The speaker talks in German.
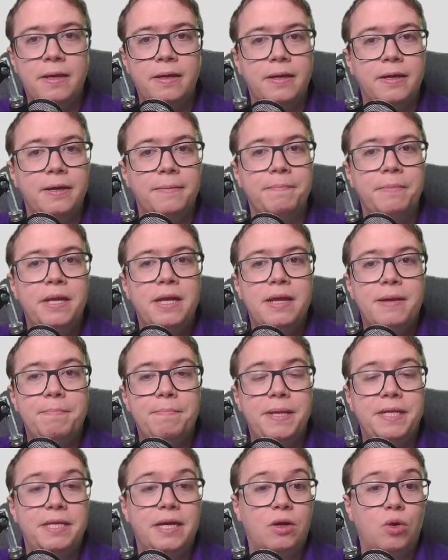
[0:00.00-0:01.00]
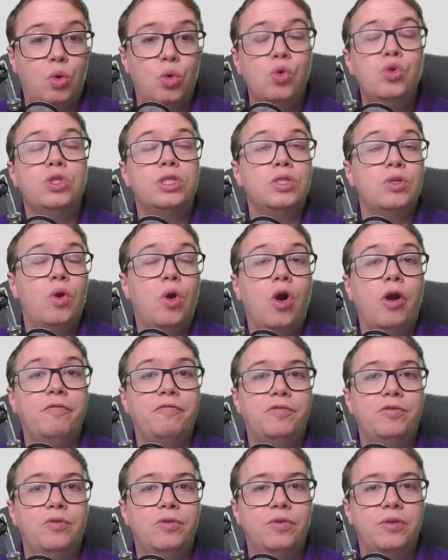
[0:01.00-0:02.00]
ähm, mit der großen
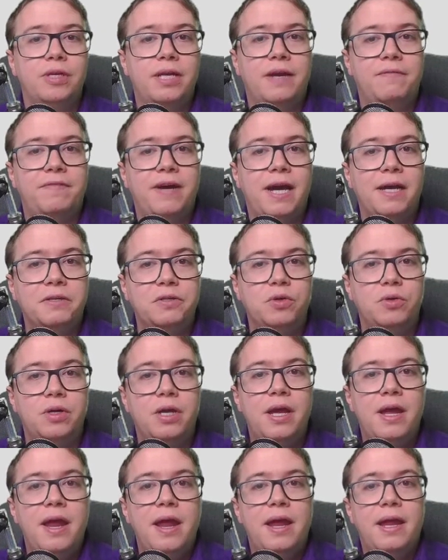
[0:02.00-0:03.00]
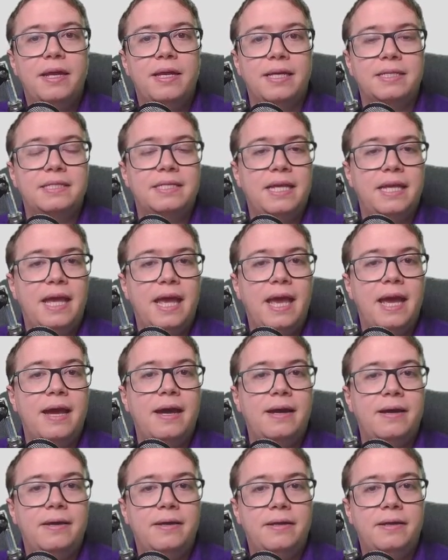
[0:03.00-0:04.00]
Hoffnung und Erwartung, dass
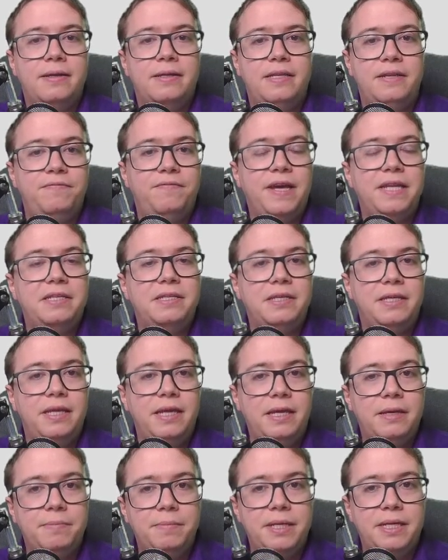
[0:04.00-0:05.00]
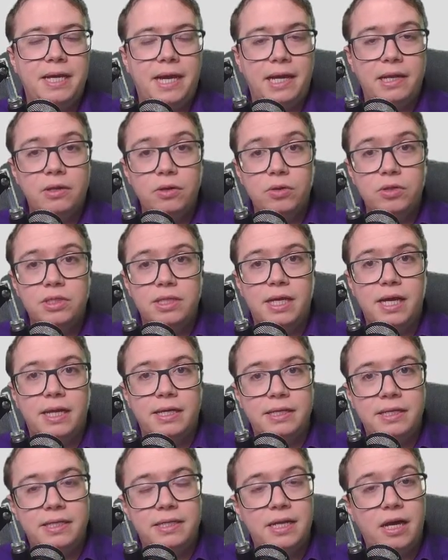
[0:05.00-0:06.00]
er die Wette gegen mich einlösen
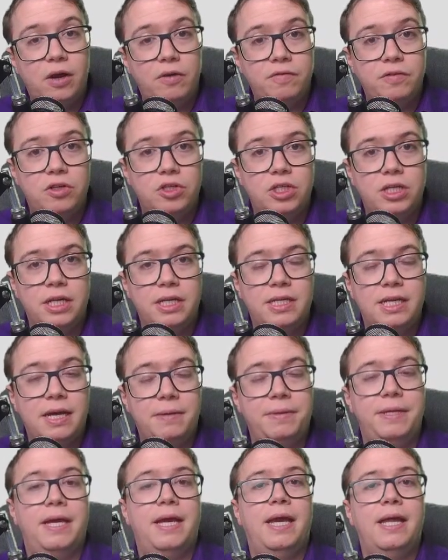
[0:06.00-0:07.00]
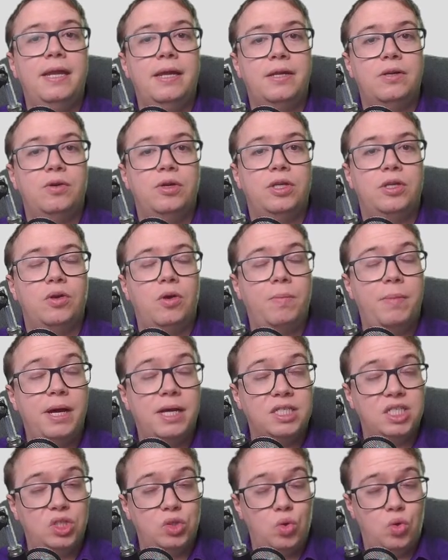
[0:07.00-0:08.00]
kann, die ich da aufgestellt habe. Ihr erinnert euch
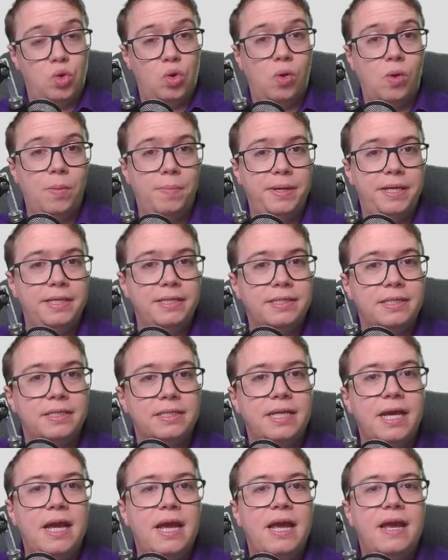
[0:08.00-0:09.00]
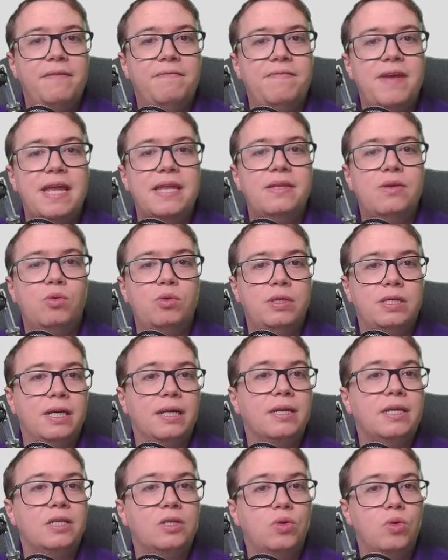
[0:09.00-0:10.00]
nochmal, so grob hieß es, wenn
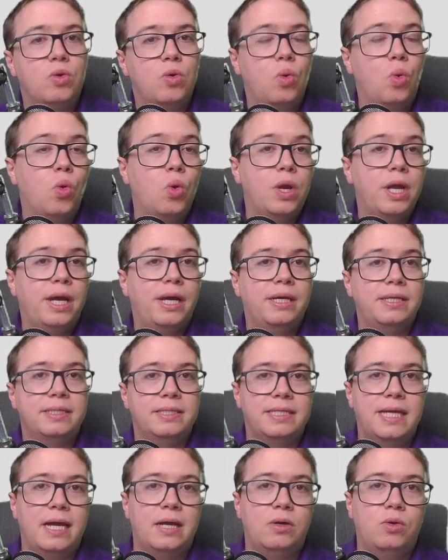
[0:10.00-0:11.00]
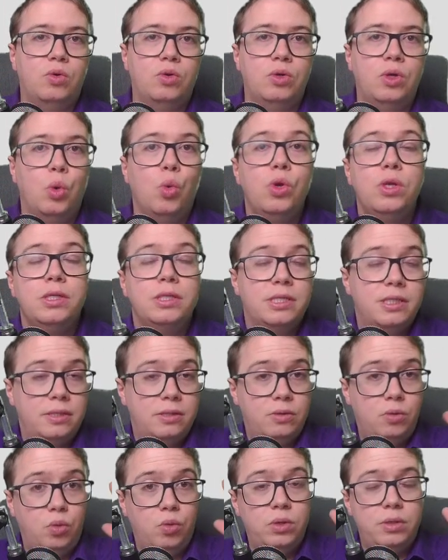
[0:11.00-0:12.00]
Unterrichtung oder Sachkunde
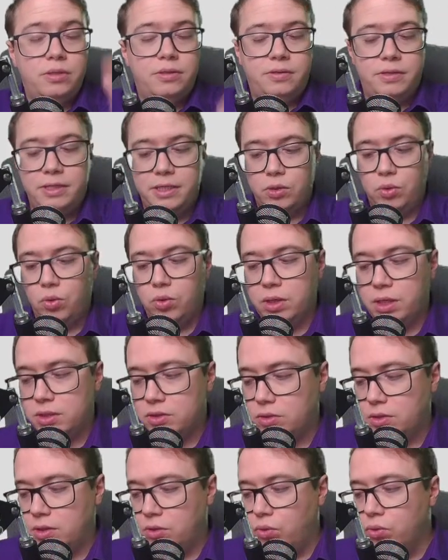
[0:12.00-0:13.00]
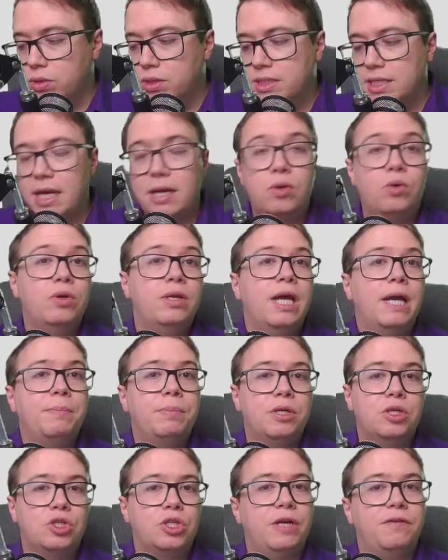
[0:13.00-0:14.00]
und, und, nicht oder, sondern und Sachkunde
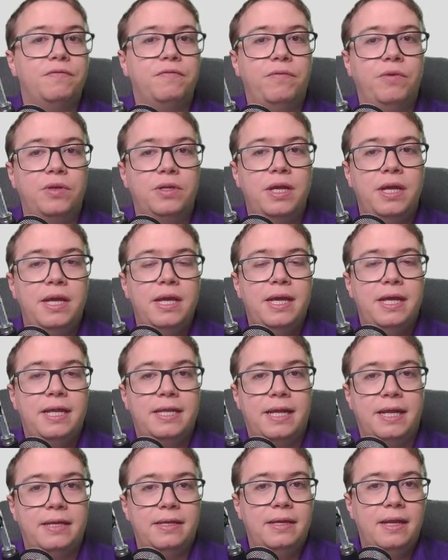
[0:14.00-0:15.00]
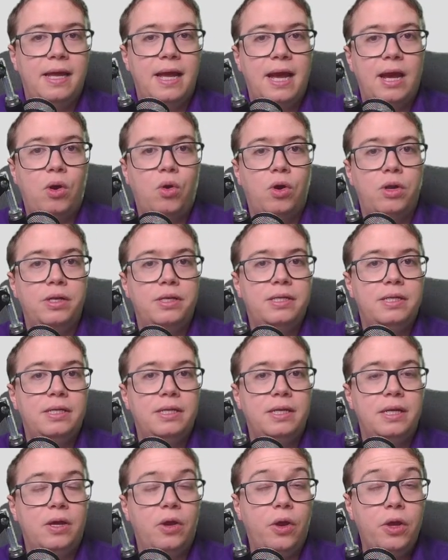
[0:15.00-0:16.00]
abgeschafft wird, dann konnt,
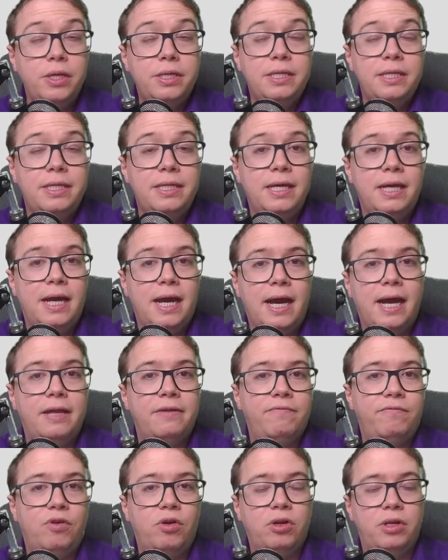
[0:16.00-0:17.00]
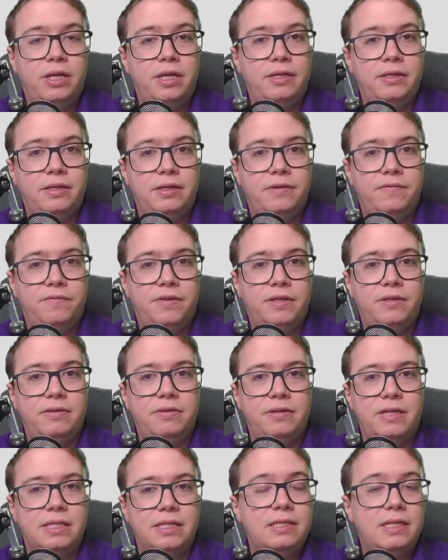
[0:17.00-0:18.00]
könnt ihr ein Wochenende
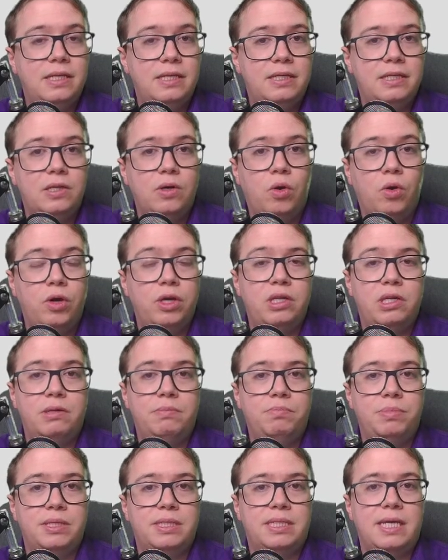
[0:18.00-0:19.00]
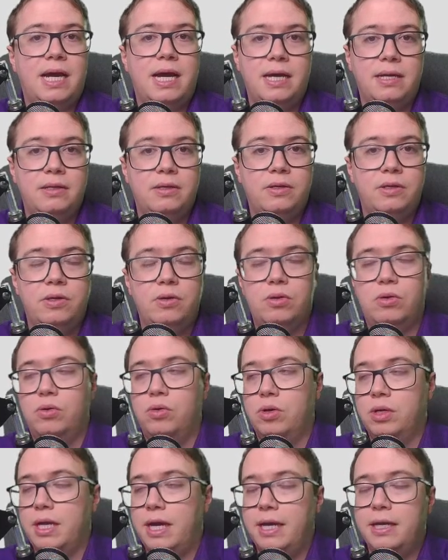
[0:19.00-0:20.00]
gewinnen, das ich euch bezahle in
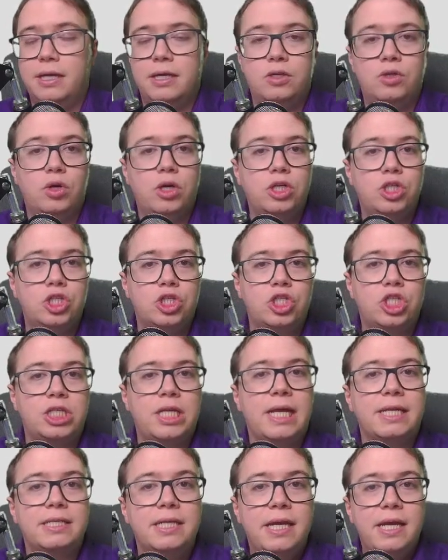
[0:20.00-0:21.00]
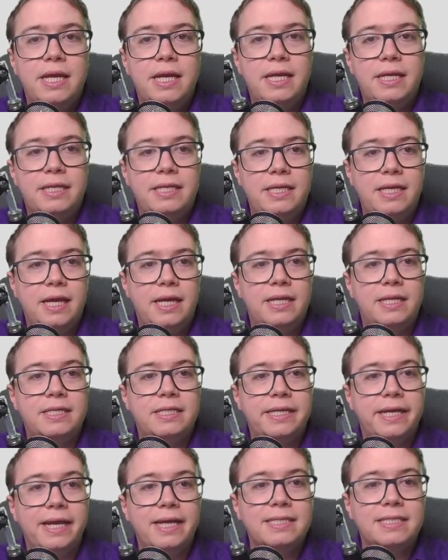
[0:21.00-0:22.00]
irgendeiner deutschen Stadt, die ihr ein
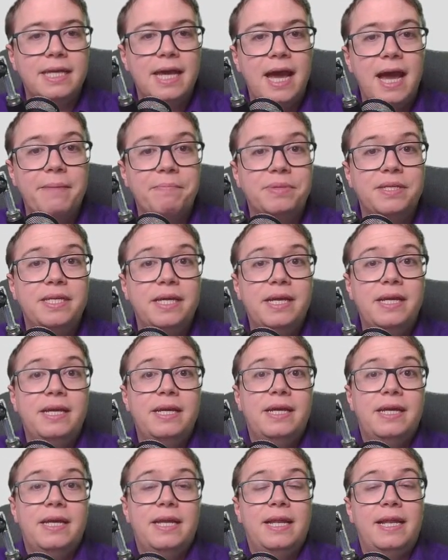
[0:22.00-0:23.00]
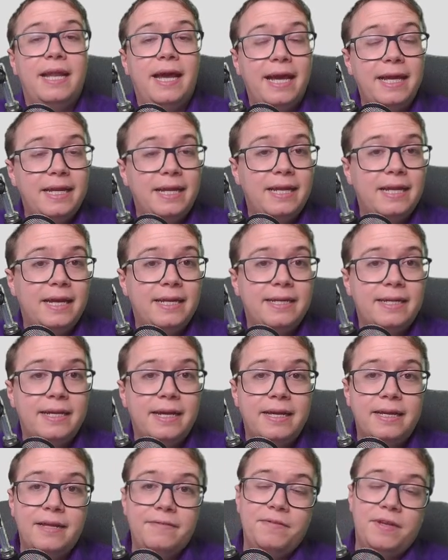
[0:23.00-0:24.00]
Interesse habt leider, leider,
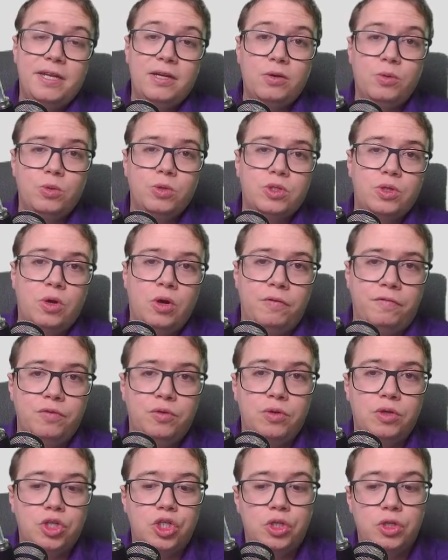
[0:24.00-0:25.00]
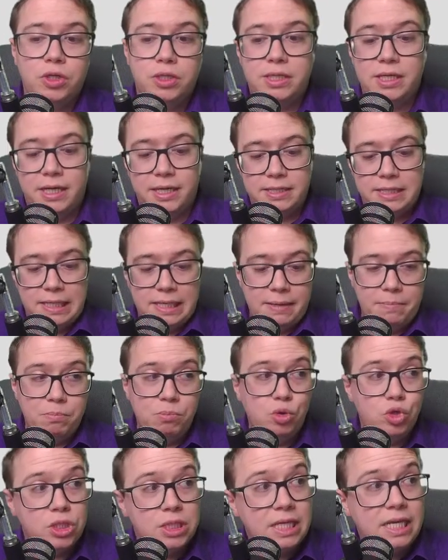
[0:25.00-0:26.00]
leider, wer da große Hoffnung geschürt hat,
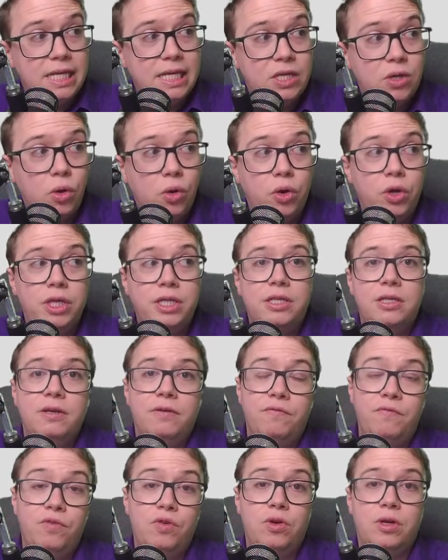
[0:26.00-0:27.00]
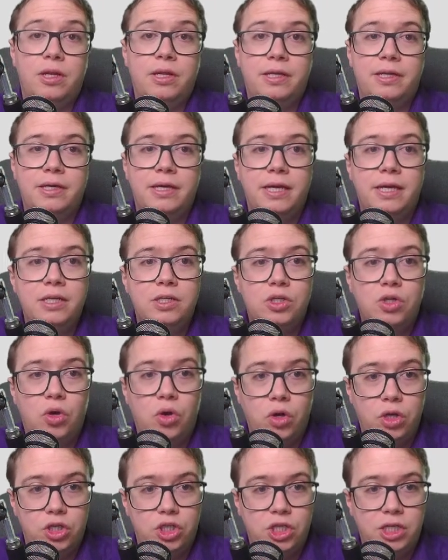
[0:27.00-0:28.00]
muss ich euch wirklich
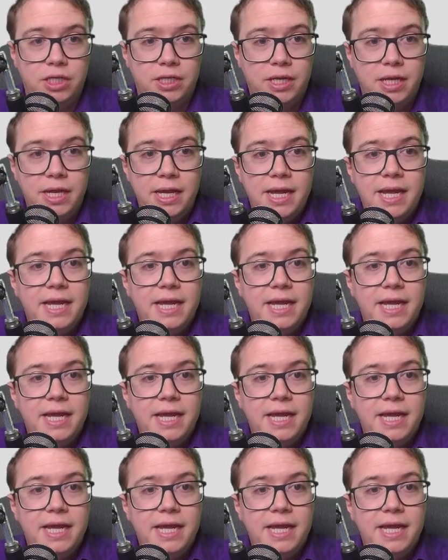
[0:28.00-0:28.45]
enttäuschen.